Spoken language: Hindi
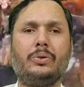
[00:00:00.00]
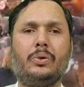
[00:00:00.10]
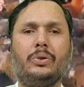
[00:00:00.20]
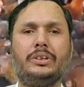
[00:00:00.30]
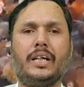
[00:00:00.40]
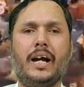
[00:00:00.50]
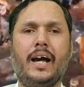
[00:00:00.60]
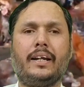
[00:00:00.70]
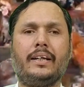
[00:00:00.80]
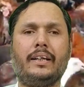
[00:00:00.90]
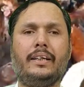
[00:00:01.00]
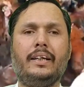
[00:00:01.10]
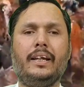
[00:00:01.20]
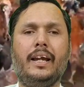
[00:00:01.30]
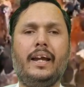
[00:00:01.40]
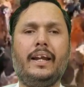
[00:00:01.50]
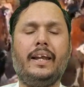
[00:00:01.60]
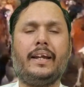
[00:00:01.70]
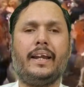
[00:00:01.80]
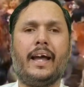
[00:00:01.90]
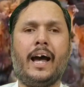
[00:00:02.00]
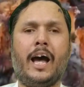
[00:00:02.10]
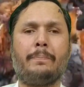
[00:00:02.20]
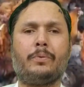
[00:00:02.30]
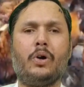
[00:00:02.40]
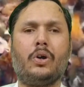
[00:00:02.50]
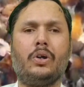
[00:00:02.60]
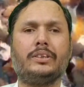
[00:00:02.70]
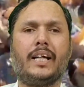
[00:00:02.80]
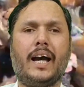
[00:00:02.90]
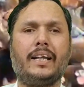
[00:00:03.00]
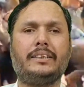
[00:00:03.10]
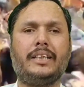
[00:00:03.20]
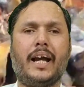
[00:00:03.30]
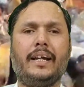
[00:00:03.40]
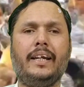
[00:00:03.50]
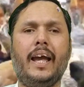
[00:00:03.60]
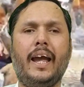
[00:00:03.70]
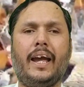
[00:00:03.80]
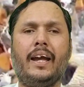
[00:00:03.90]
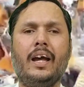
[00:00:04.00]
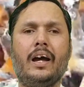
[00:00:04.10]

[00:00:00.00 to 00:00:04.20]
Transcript: रोजगार नहीं है लेकिन आपको रोजगार चाहिए चाहिए